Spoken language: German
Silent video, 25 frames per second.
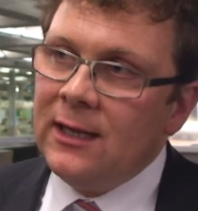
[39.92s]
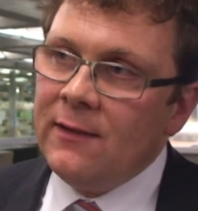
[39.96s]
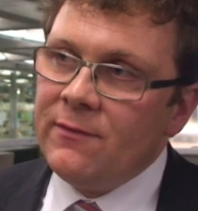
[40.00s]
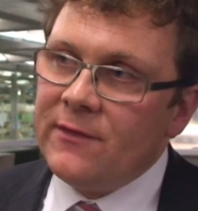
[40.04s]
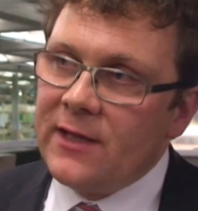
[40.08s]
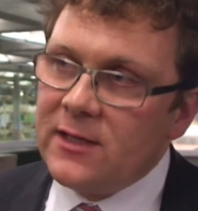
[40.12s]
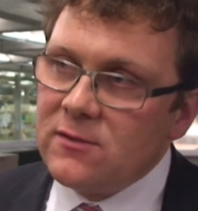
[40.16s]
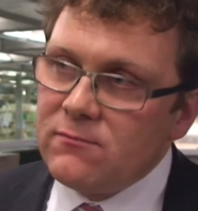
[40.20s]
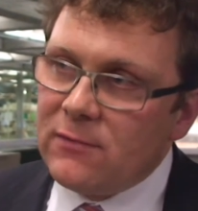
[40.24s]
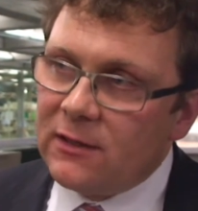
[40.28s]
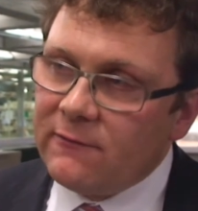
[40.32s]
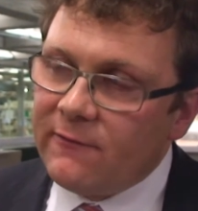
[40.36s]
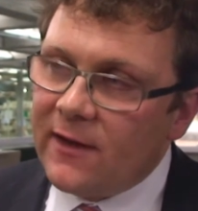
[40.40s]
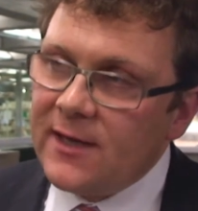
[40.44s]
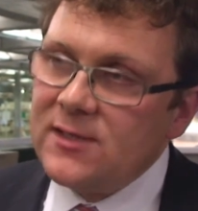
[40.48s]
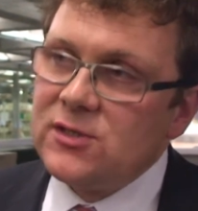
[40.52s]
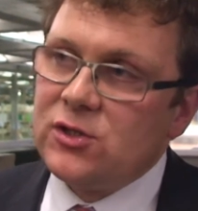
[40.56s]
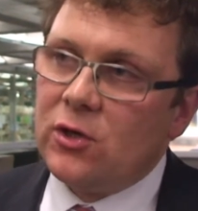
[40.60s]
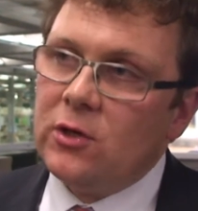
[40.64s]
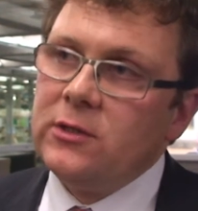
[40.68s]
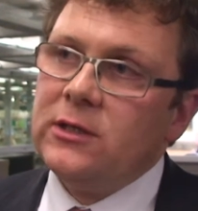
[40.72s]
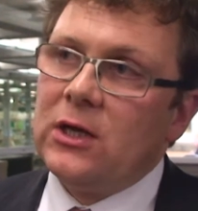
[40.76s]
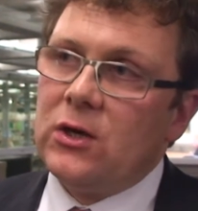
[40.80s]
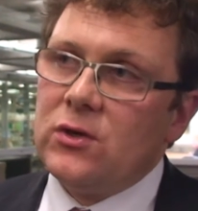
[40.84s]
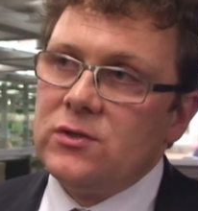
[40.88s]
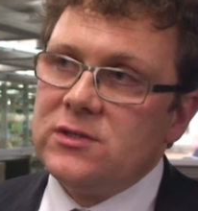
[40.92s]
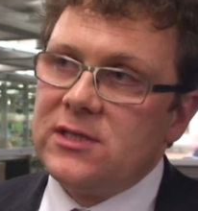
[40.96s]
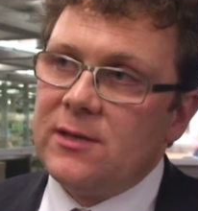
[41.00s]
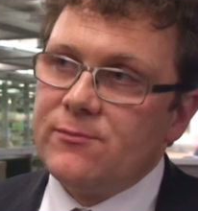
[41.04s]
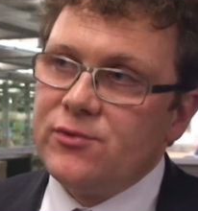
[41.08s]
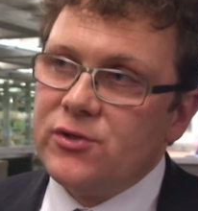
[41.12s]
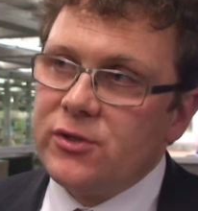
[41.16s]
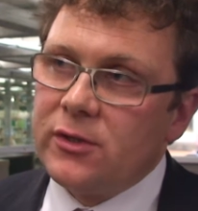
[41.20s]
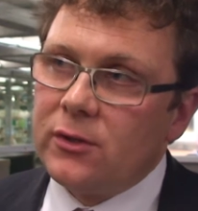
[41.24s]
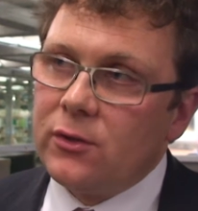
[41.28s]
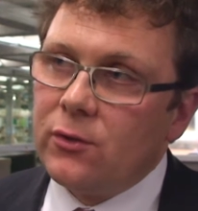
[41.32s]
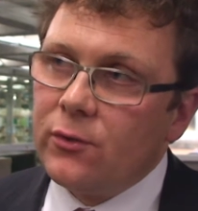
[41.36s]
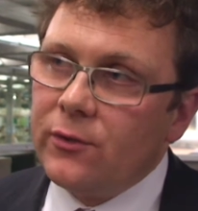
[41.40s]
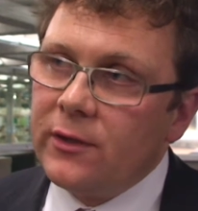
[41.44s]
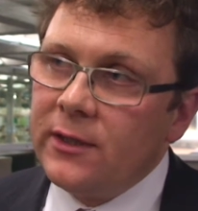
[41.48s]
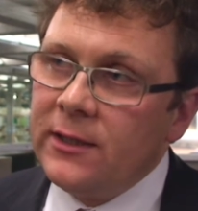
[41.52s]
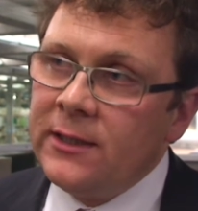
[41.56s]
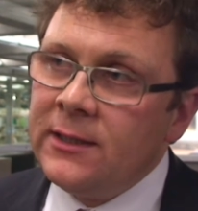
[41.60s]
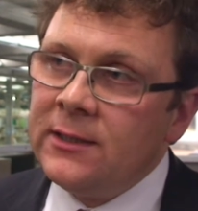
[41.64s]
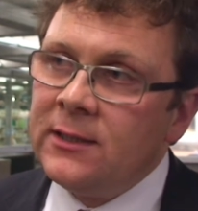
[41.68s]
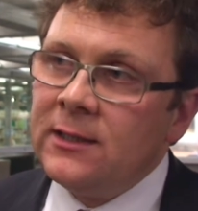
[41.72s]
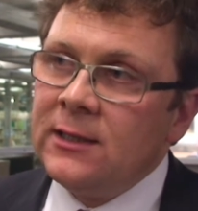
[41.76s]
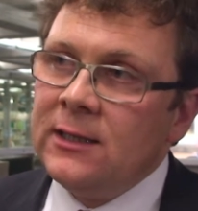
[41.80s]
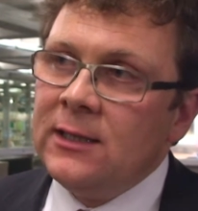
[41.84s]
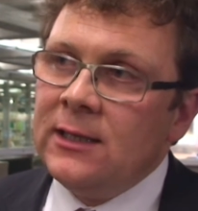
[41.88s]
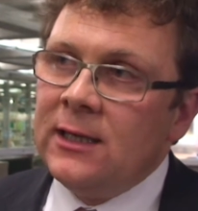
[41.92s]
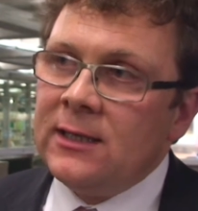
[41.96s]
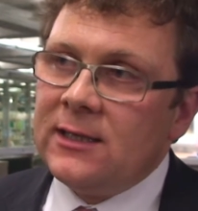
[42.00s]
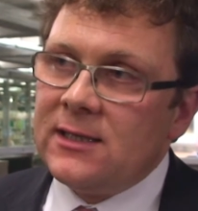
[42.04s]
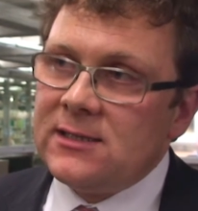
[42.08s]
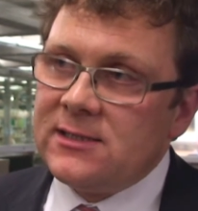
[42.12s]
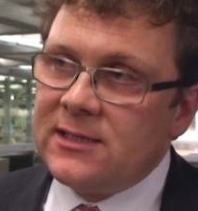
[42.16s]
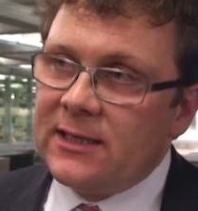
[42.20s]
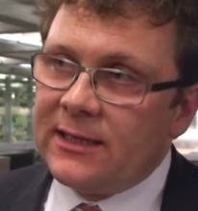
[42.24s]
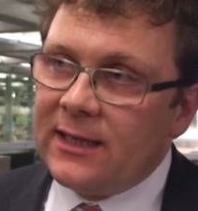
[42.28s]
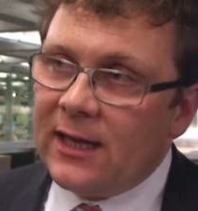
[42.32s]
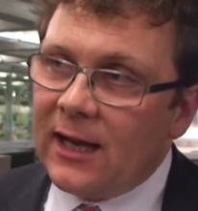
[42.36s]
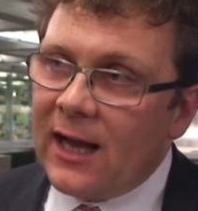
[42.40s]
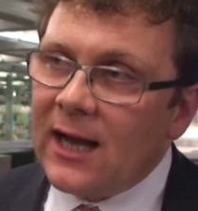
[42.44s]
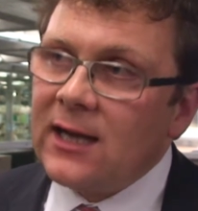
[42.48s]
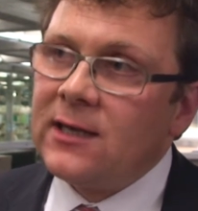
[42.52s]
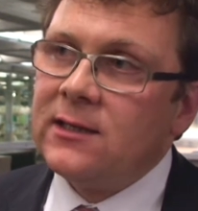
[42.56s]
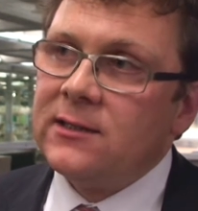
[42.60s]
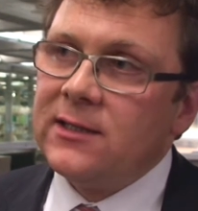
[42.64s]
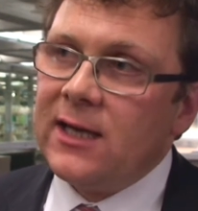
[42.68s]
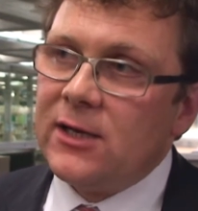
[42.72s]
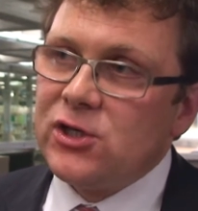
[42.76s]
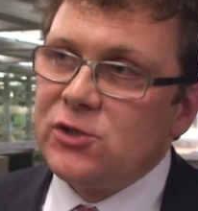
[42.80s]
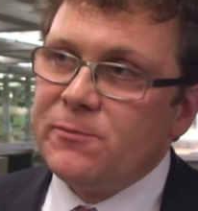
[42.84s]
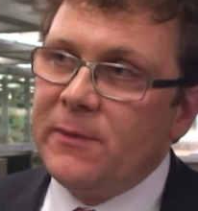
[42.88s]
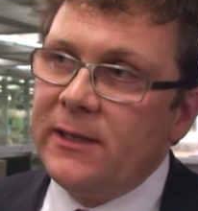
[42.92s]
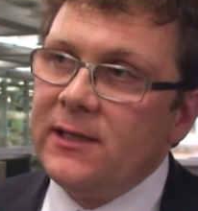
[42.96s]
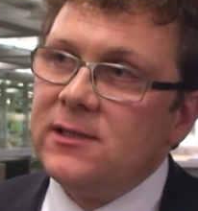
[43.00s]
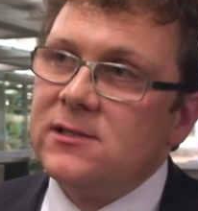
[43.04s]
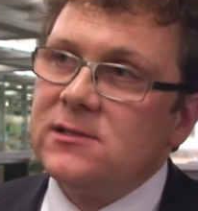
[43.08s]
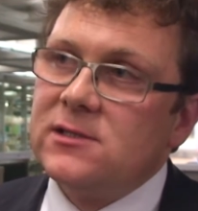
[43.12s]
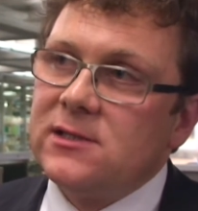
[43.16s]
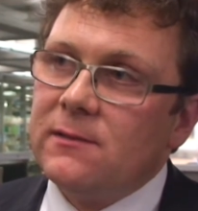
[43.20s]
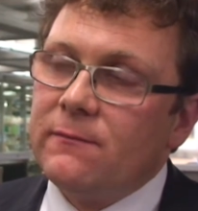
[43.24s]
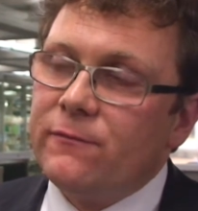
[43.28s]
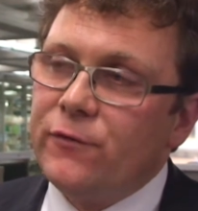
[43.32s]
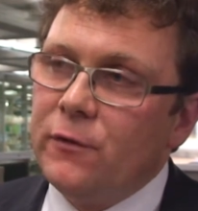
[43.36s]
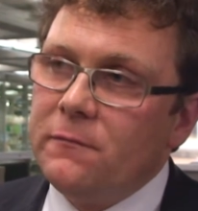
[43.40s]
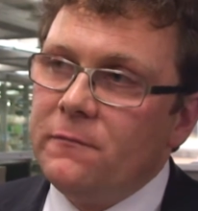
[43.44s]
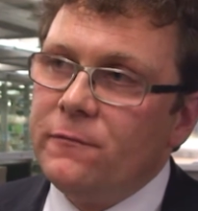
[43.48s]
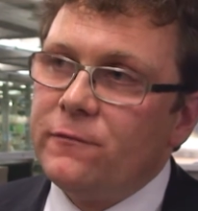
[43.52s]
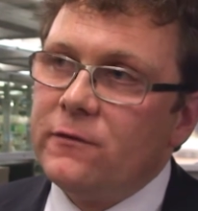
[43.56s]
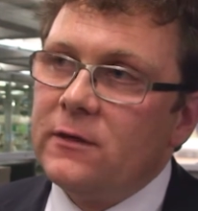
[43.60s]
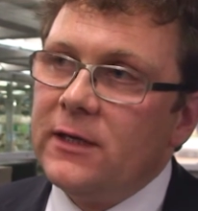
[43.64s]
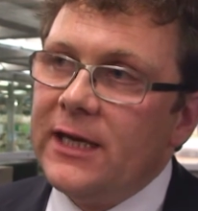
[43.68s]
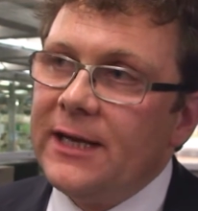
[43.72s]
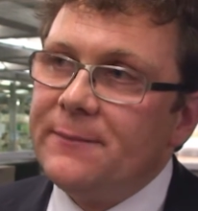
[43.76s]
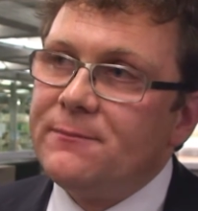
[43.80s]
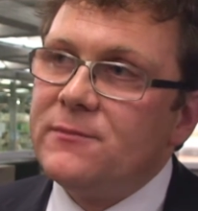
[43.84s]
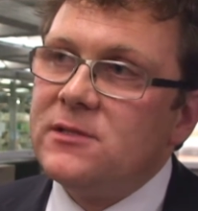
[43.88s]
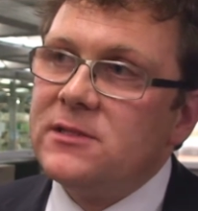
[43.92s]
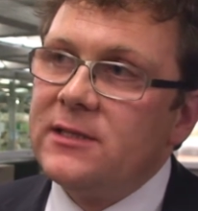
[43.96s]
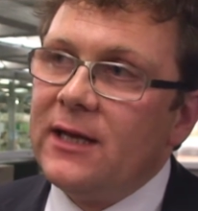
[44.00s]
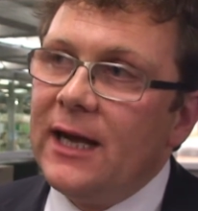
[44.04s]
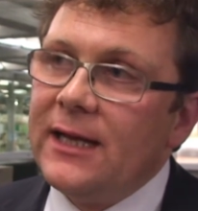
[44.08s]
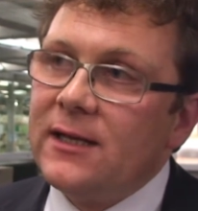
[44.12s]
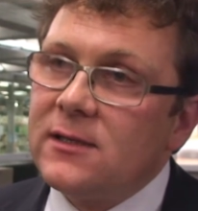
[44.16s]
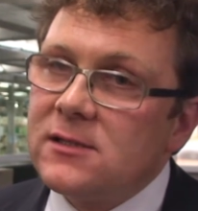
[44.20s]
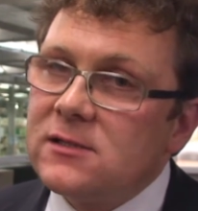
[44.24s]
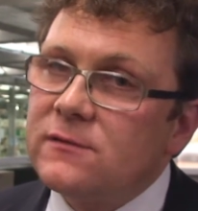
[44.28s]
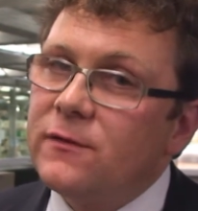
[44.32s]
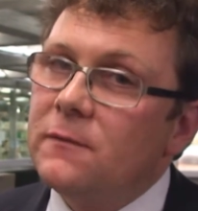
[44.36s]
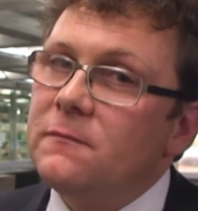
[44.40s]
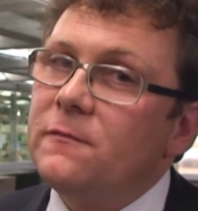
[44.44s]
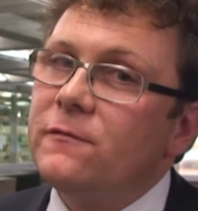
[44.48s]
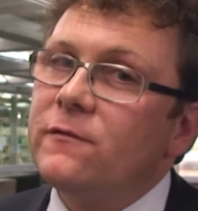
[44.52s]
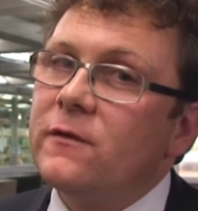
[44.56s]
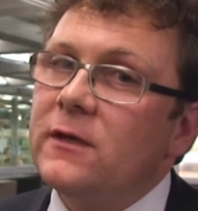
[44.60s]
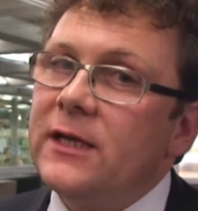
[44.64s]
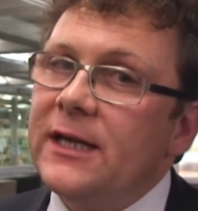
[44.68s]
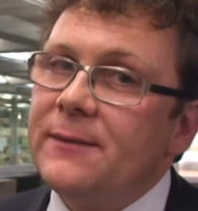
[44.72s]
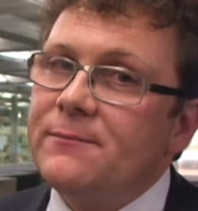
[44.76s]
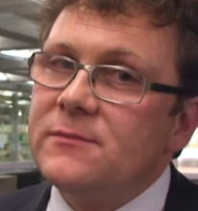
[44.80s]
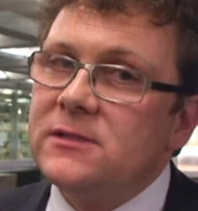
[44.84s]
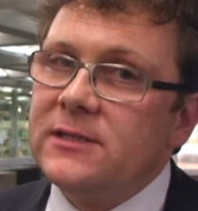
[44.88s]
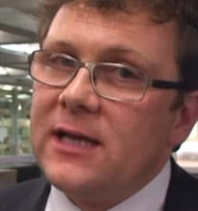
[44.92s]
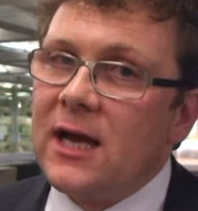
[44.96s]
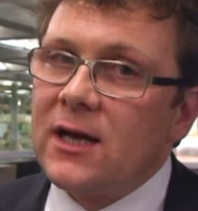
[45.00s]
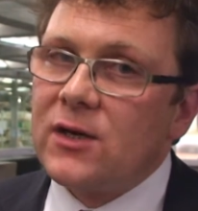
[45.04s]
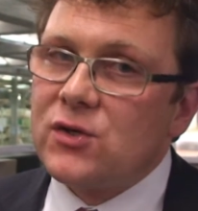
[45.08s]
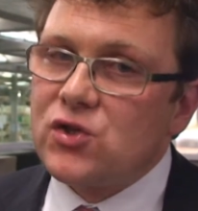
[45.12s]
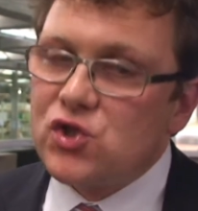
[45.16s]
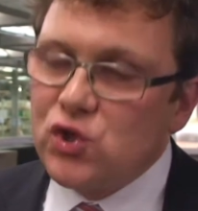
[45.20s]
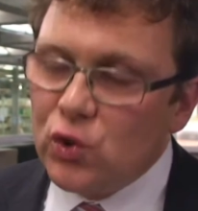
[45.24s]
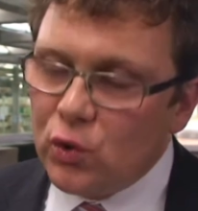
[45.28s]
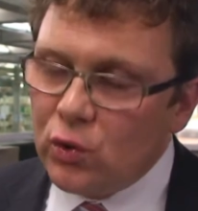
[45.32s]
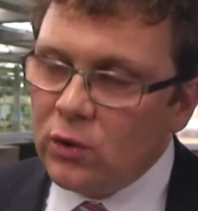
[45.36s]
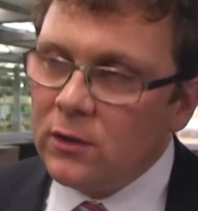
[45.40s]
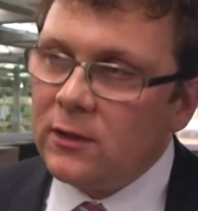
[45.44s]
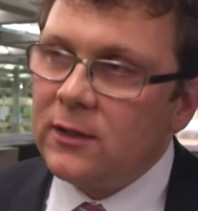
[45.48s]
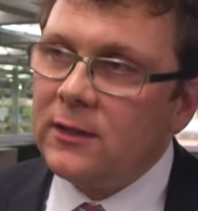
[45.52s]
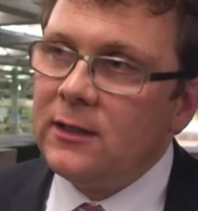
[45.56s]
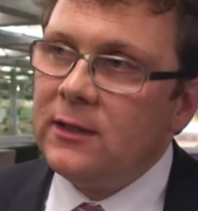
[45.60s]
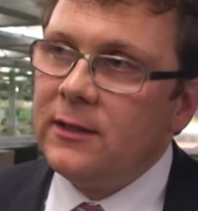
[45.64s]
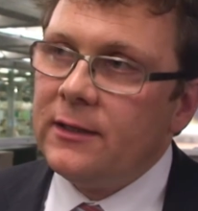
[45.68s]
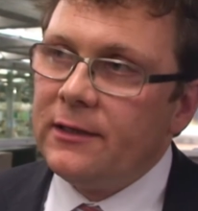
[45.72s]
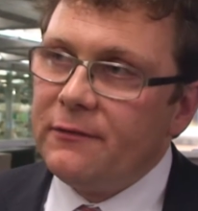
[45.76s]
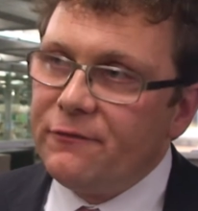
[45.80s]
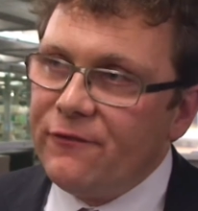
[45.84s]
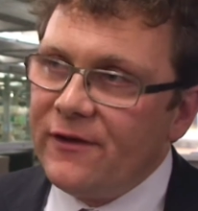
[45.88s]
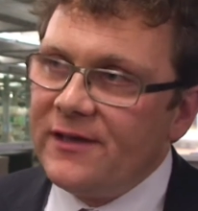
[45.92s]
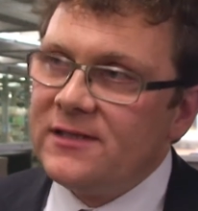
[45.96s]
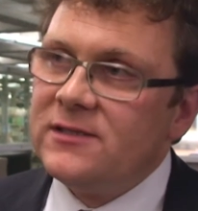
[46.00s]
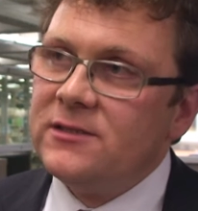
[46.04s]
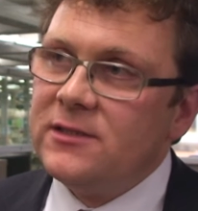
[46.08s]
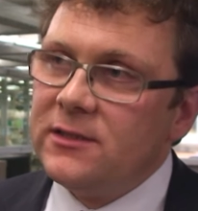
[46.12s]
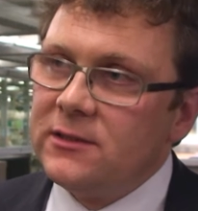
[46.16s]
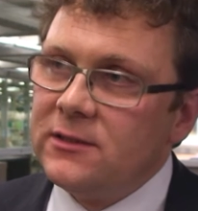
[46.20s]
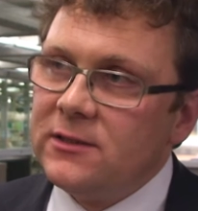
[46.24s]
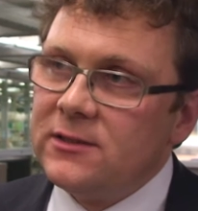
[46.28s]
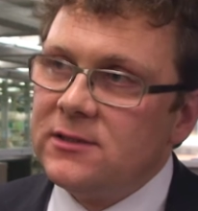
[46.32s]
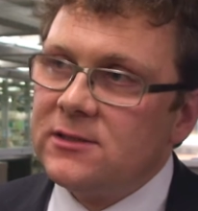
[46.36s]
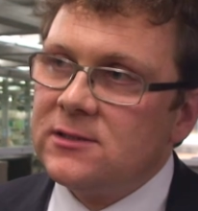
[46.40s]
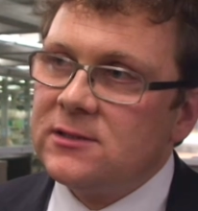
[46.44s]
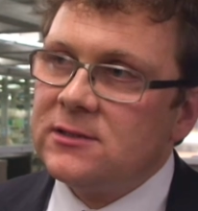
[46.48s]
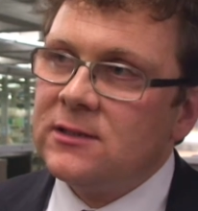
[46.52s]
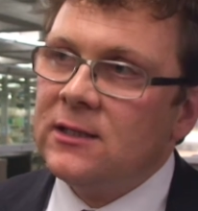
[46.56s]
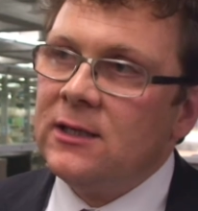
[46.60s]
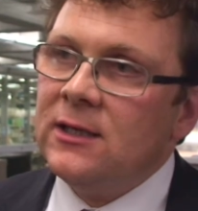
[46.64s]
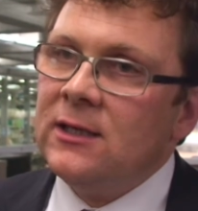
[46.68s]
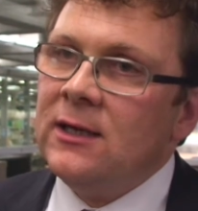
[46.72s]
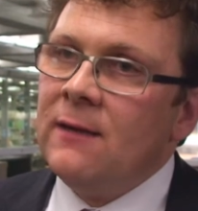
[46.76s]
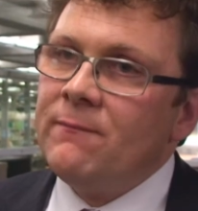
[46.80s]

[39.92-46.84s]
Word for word: Denn man weiß heute aus der Psychologie, dass der Charakter spätestens im fünften Lebensjahr, Ende des fünften Lebensjahres so gefestigt ist,